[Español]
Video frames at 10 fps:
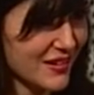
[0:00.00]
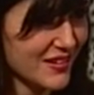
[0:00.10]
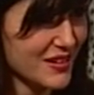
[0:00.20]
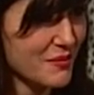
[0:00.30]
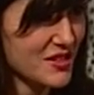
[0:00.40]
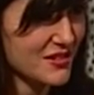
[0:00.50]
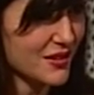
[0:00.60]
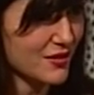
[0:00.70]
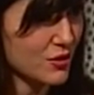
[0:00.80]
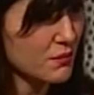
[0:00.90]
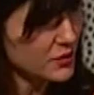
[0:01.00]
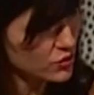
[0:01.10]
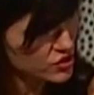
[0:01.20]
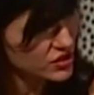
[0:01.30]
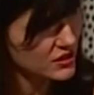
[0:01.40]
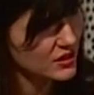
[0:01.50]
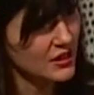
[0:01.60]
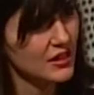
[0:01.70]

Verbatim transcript: carta de presentación, pero sí